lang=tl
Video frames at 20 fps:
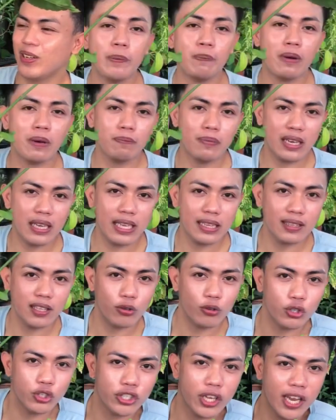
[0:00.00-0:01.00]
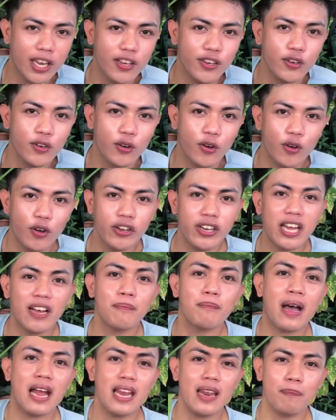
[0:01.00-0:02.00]
so, ipapakita ko sa inyo ng
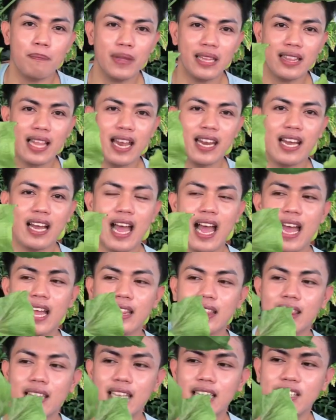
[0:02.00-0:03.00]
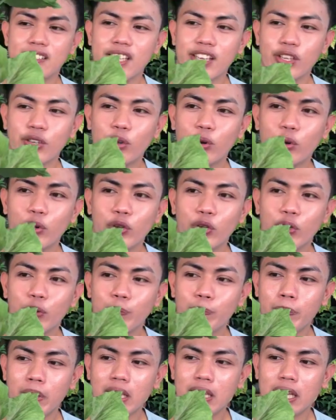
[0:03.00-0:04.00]
malapitan ng ating Syngonium
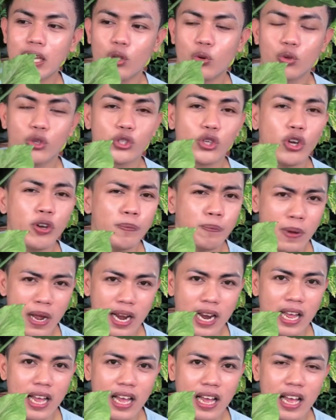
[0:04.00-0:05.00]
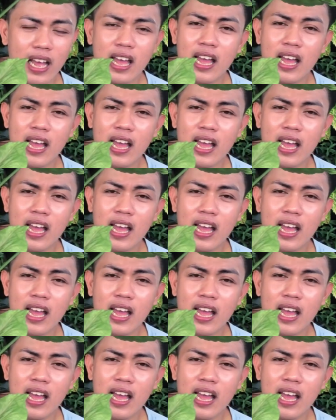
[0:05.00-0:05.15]
Pink Illusion para